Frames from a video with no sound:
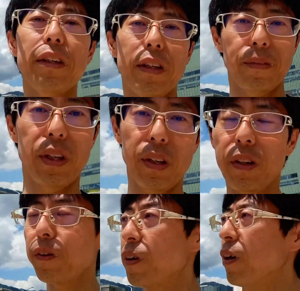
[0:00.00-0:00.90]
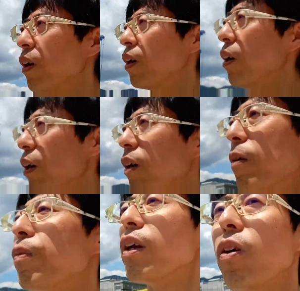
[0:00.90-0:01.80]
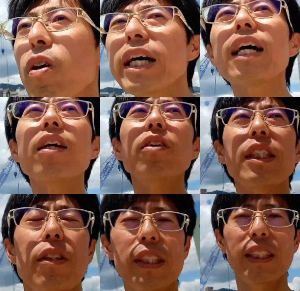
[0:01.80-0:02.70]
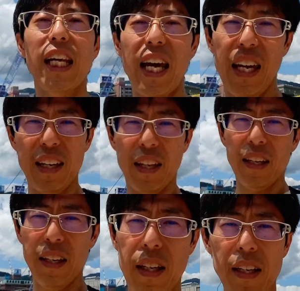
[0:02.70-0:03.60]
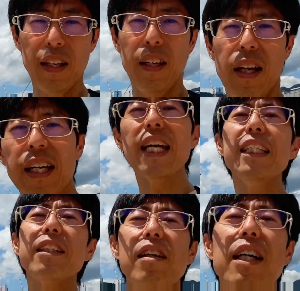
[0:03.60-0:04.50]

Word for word: てるんだもんこれが行政の実態建築